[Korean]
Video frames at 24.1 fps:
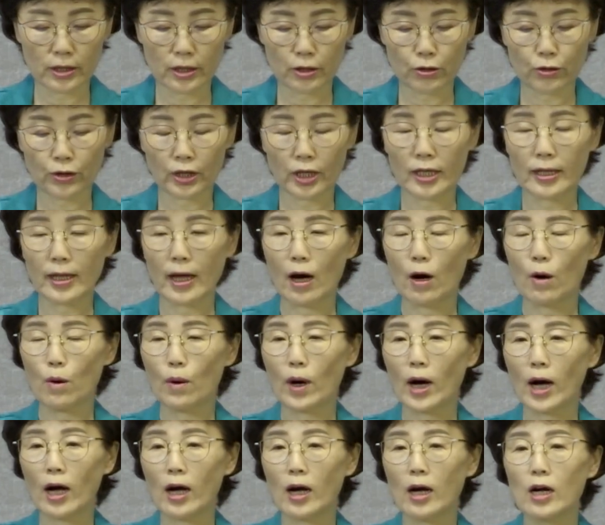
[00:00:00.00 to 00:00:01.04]
예수께
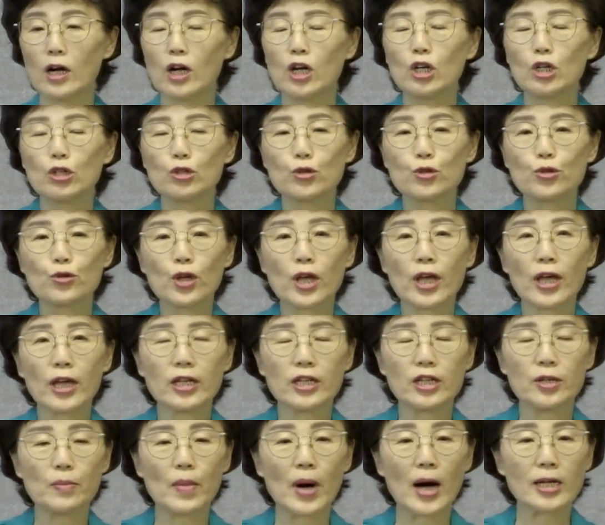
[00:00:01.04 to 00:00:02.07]
나와 주의
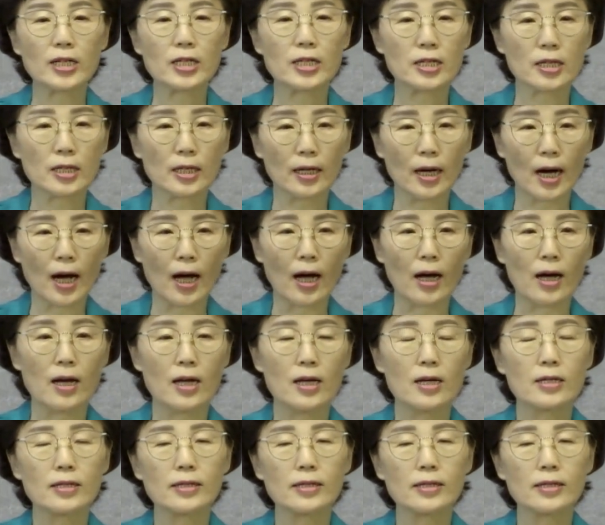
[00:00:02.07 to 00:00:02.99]
임하신가